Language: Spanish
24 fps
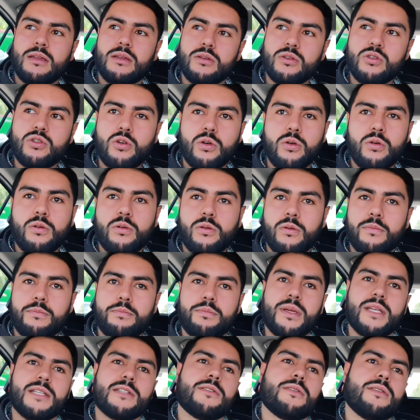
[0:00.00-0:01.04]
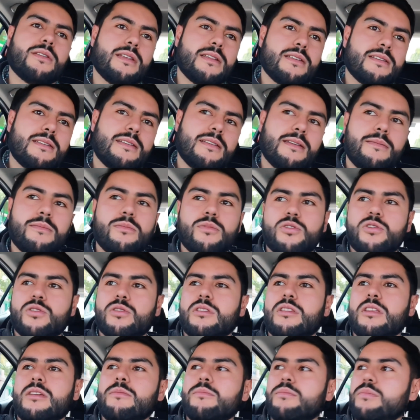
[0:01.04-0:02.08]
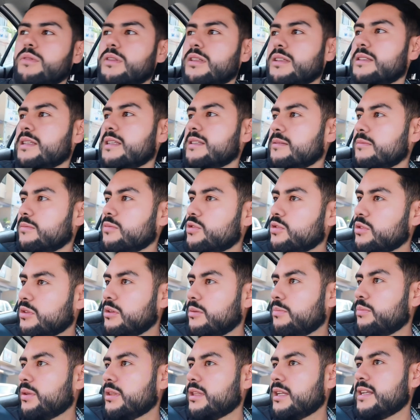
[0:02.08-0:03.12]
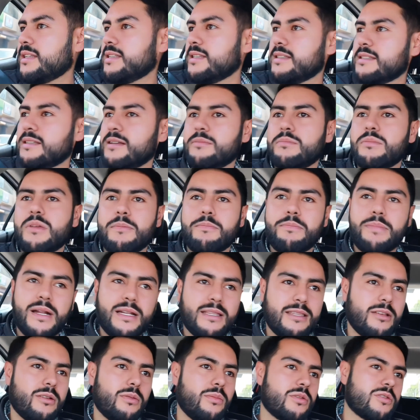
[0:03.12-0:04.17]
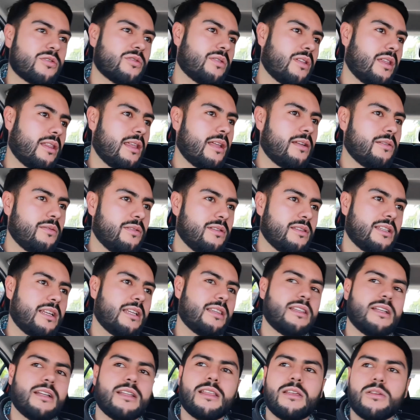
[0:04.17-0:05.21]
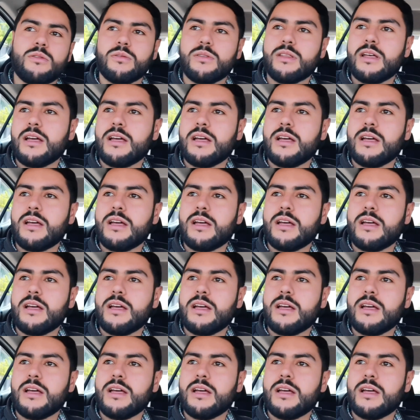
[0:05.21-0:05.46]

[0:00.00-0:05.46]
Yo empiezo desde mucho tiempo, desde hace mucho tiempo atrás a hacer mi parte como ciudadano, y tratar de ayudar.